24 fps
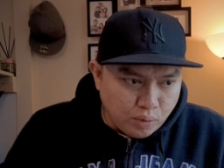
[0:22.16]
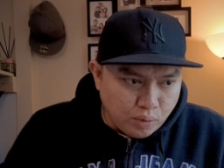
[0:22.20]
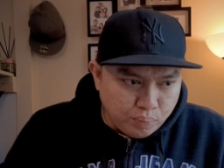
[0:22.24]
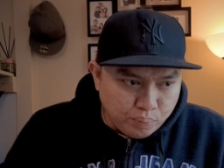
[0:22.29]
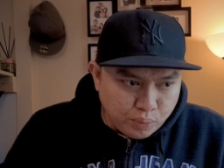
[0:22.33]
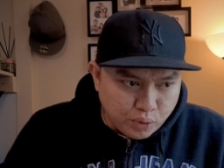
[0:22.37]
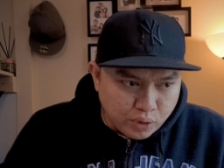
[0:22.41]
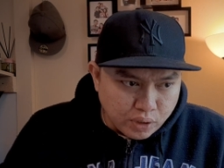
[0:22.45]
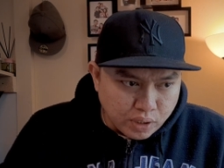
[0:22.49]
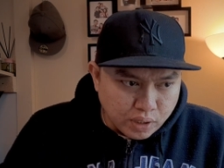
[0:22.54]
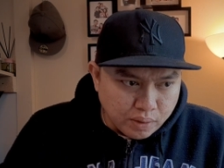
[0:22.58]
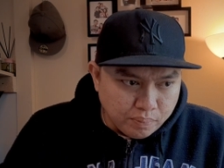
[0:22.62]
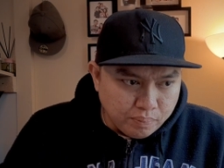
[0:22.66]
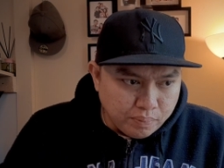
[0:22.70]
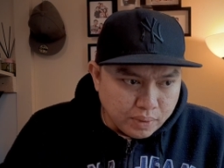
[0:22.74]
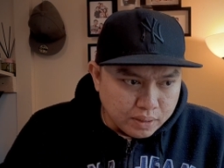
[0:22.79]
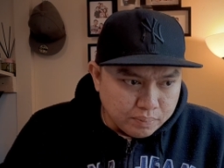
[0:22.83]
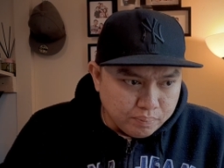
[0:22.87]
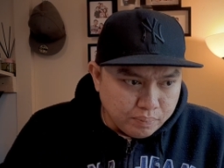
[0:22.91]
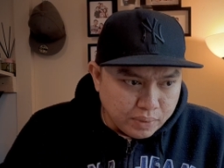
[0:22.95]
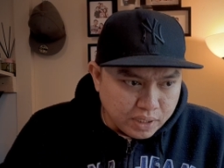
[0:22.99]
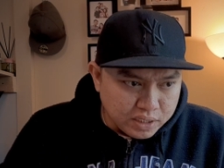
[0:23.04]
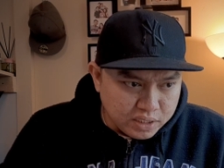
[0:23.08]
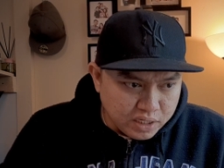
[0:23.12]
for
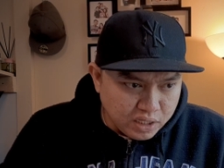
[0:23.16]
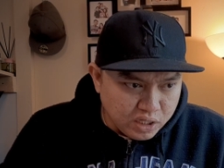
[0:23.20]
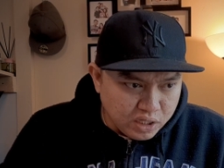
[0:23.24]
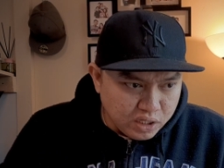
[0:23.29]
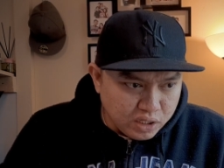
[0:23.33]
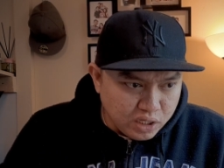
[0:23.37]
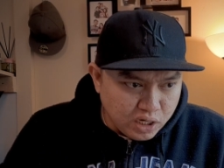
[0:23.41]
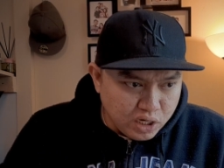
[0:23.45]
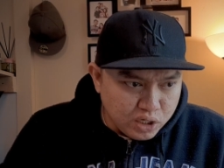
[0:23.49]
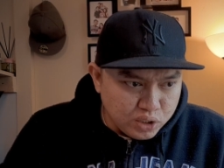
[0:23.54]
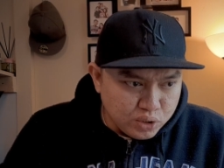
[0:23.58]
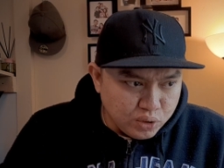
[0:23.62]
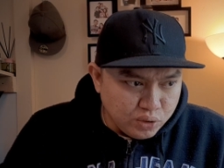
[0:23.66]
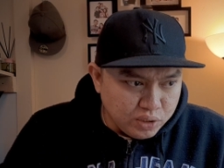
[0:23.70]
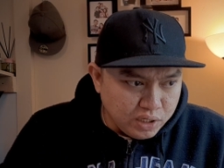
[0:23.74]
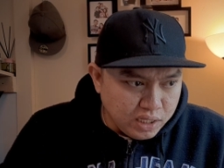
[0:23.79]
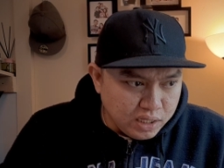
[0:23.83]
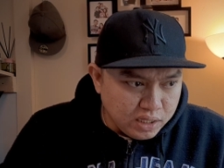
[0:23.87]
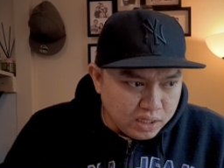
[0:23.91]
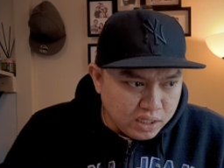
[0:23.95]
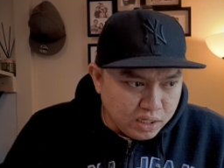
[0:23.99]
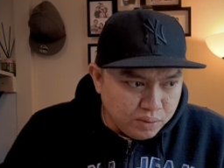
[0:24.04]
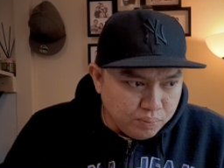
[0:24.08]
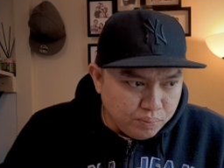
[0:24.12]
representation
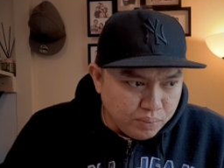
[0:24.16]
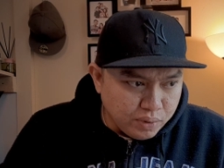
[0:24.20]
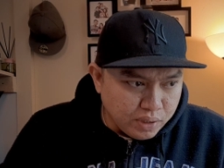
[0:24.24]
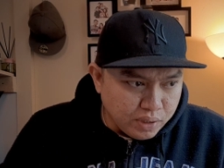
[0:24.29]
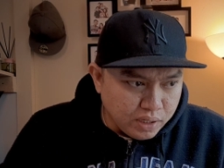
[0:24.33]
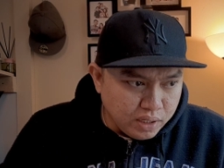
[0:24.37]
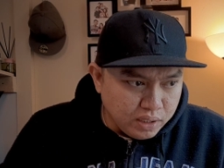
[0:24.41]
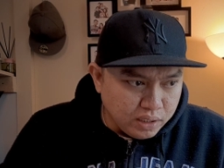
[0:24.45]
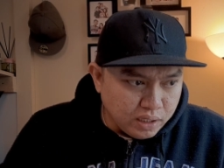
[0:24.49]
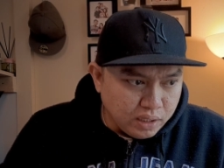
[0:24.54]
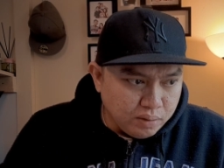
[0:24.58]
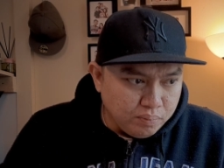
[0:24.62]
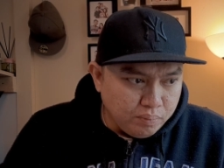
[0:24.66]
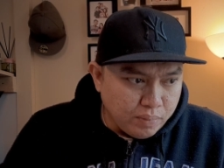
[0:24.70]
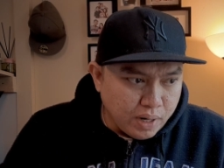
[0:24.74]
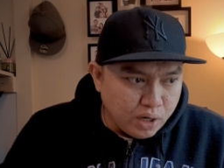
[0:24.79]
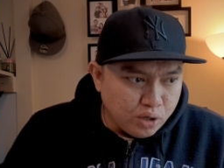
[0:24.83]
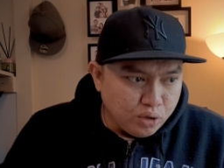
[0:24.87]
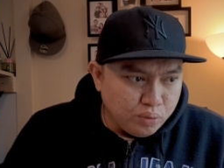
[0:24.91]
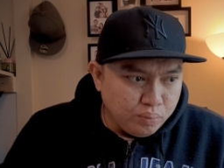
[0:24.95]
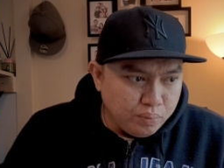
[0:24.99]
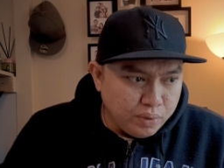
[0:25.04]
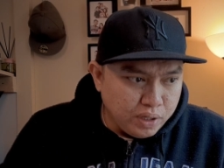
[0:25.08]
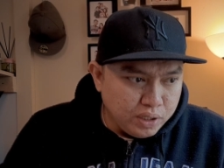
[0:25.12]
in different
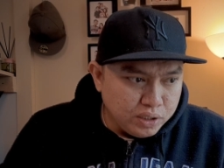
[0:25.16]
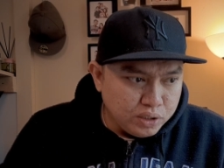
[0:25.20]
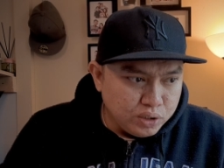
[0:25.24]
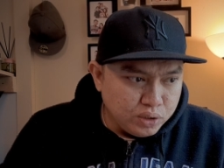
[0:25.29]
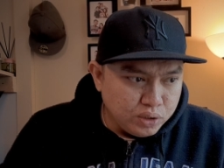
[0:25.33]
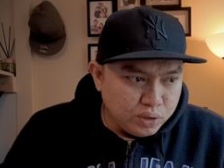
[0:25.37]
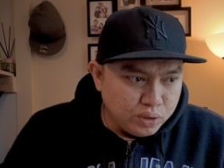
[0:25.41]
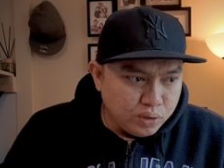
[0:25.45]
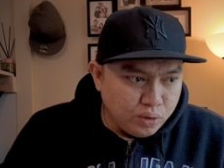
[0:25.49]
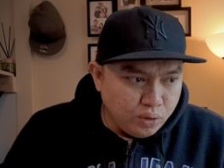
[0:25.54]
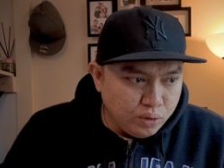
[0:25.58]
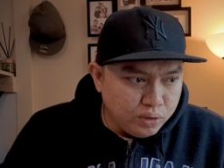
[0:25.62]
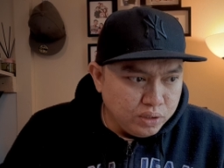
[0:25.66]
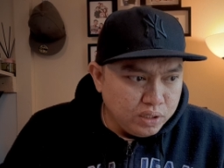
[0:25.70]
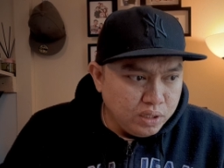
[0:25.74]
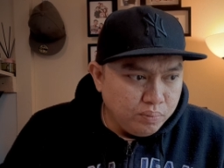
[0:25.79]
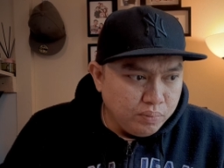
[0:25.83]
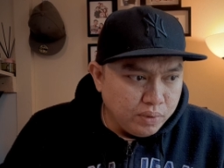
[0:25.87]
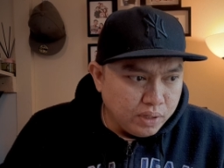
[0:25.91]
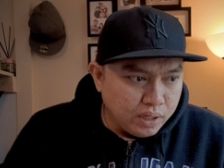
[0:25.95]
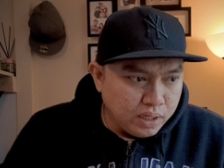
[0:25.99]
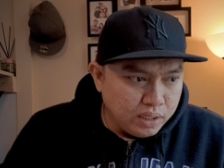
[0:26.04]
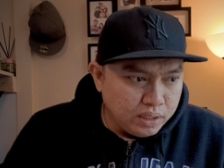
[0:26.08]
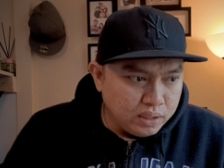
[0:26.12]
environments on
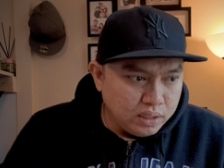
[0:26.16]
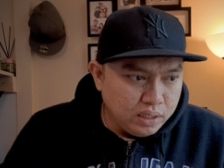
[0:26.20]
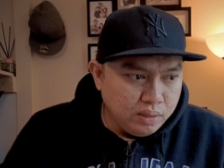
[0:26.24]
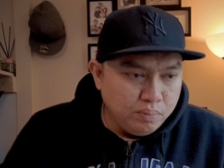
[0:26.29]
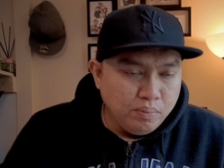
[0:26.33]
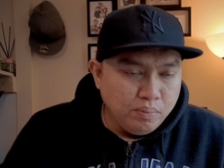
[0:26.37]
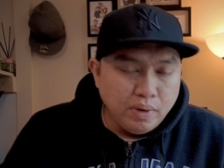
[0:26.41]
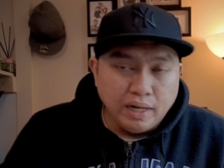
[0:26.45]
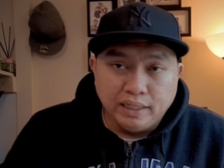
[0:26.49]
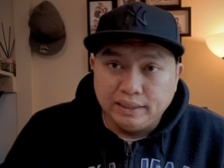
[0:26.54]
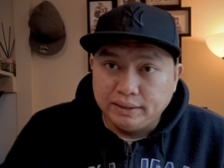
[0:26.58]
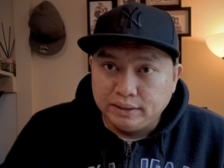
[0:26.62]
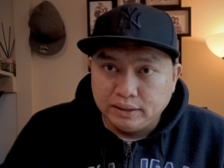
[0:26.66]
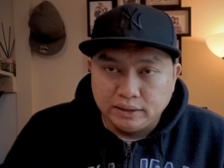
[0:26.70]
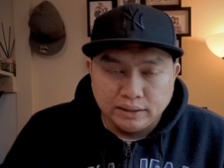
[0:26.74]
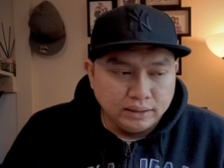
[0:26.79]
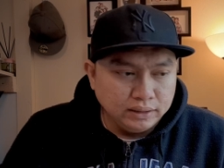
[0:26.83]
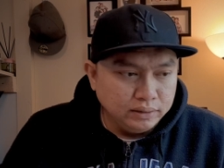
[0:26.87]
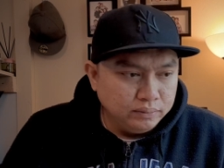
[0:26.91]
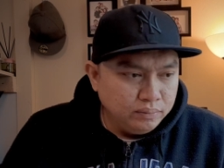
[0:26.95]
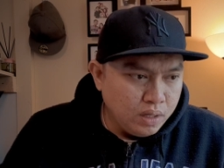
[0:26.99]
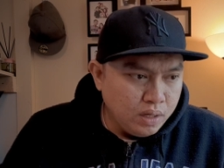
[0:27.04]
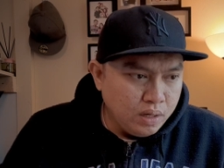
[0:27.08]
different devices